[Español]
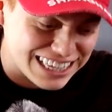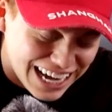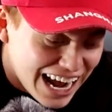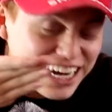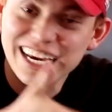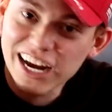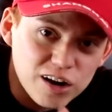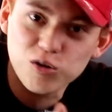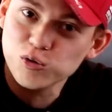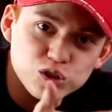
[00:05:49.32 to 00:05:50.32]

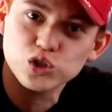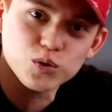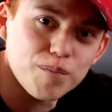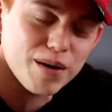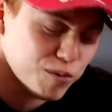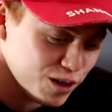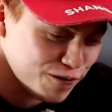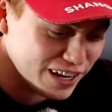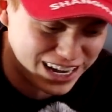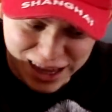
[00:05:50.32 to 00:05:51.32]
trajeron un Supra
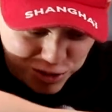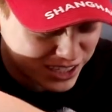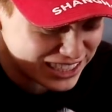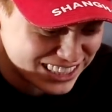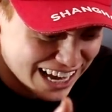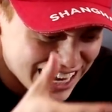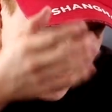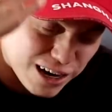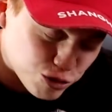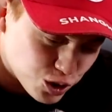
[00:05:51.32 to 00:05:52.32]
modificado y está
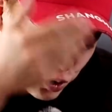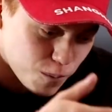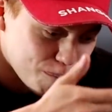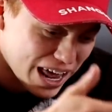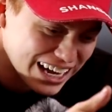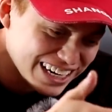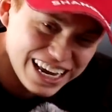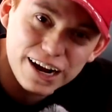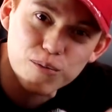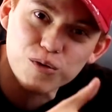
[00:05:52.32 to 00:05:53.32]
ahí, hay un Supra ahí
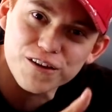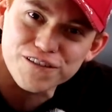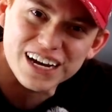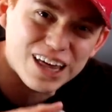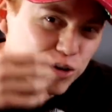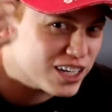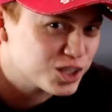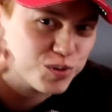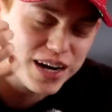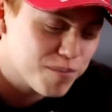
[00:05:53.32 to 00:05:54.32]
negro modificado que
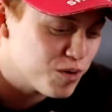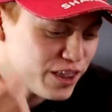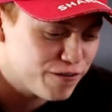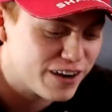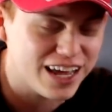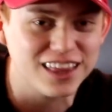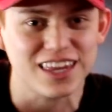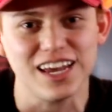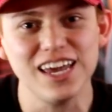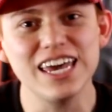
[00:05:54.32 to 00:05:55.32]
suena muy
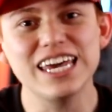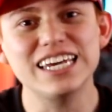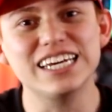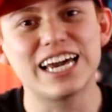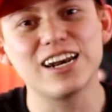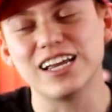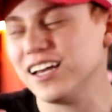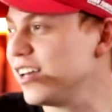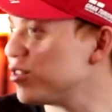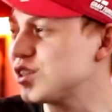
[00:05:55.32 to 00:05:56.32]
diferente y que,
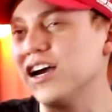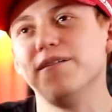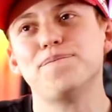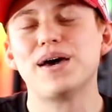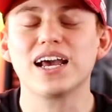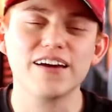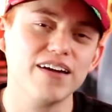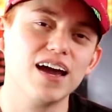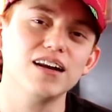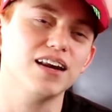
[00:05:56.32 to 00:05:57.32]
eh, o sea, para que
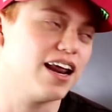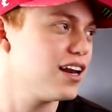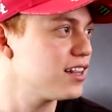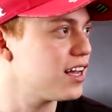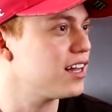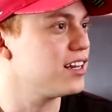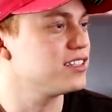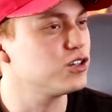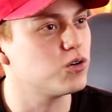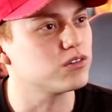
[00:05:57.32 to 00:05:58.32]
vean, la neta,
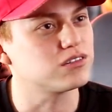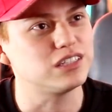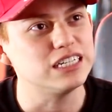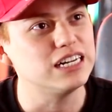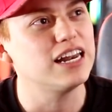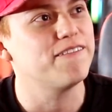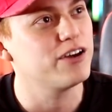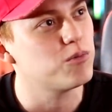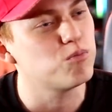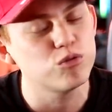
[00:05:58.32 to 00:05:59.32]
les digo, sí le
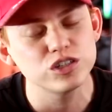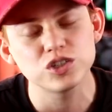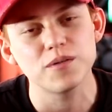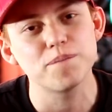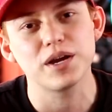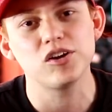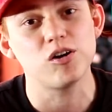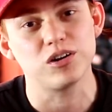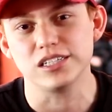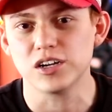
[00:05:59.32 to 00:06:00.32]
veo mucho empeño a
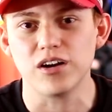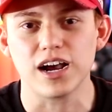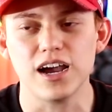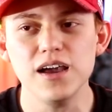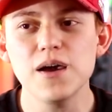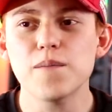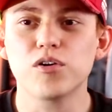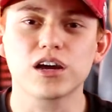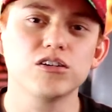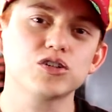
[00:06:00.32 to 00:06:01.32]
lo que hicieron acá,
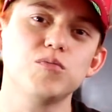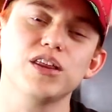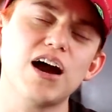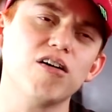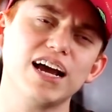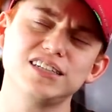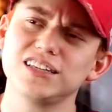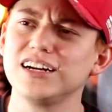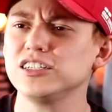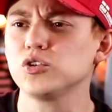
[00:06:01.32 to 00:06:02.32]
porque no es como de, ah, ok, si
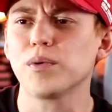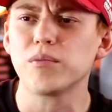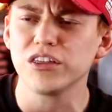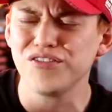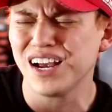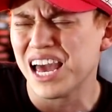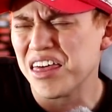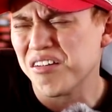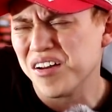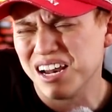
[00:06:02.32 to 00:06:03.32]
traes el Supra
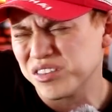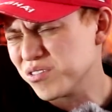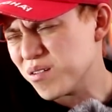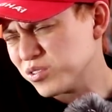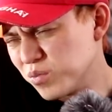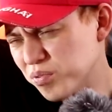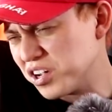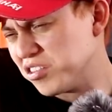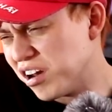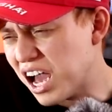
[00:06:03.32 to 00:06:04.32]
modificado, le tuneamos un poquito el